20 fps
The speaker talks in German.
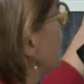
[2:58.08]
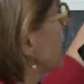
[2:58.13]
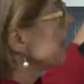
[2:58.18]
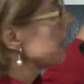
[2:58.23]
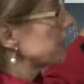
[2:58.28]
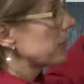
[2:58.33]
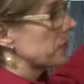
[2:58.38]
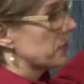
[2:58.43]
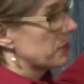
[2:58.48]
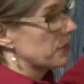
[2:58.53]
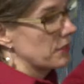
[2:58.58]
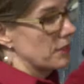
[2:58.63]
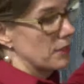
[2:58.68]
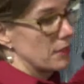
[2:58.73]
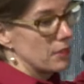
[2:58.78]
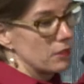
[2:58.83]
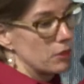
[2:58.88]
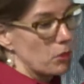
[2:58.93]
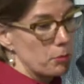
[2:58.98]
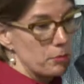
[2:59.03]
ist es
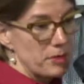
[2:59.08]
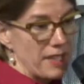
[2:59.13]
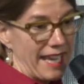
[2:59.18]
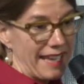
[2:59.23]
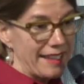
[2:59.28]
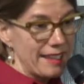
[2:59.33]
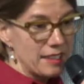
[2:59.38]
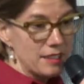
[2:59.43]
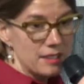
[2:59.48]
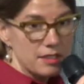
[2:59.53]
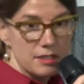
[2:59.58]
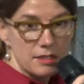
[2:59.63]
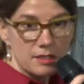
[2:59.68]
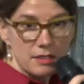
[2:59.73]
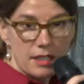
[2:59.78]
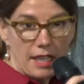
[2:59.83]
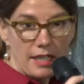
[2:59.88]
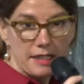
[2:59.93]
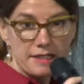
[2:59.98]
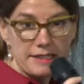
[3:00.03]
ein Objekt,
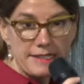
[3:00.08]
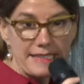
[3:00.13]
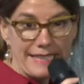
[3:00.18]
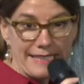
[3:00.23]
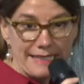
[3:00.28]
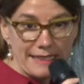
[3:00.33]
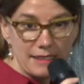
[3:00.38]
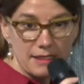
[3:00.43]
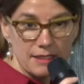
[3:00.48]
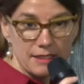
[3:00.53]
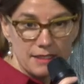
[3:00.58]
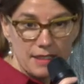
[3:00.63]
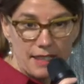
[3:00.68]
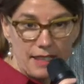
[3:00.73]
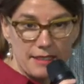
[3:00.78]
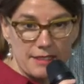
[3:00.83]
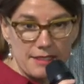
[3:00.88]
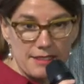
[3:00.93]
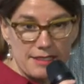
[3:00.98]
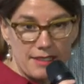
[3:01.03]
ein Ding,
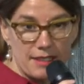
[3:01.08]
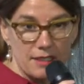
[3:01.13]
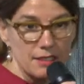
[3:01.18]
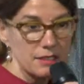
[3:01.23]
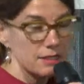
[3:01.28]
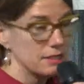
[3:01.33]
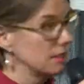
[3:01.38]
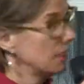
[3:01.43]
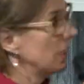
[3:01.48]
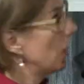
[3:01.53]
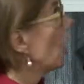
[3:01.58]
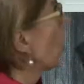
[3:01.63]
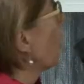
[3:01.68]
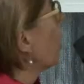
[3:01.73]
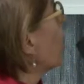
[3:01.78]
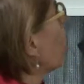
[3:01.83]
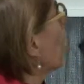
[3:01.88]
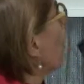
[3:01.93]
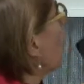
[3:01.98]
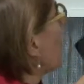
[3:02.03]
eine Sache
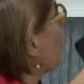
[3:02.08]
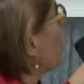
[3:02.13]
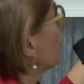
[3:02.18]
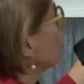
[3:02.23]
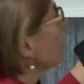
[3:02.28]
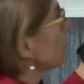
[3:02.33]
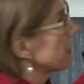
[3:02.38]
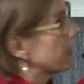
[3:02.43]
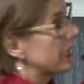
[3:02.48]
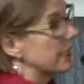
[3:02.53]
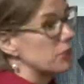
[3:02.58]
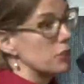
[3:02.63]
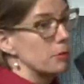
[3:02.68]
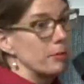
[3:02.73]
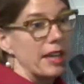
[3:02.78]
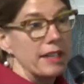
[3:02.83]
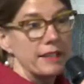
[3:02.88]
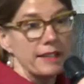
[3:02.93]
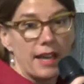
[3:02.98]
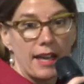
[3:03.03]
oder geht es um
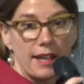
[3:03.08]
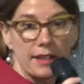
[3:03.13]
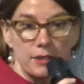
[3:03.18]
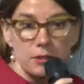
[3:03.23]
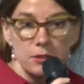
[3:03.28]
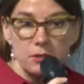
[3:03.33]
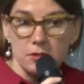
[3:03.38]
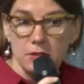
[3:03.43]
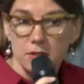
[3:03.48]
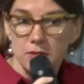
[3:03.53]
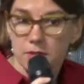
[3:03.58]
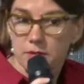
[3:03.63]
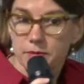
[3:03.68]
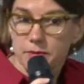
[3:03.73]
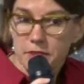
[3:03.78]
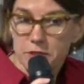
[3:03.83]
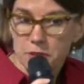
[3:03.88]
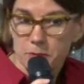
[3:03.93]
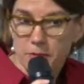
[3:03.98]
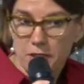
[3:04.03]
eine Handlung,
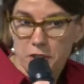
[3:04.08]
wie zum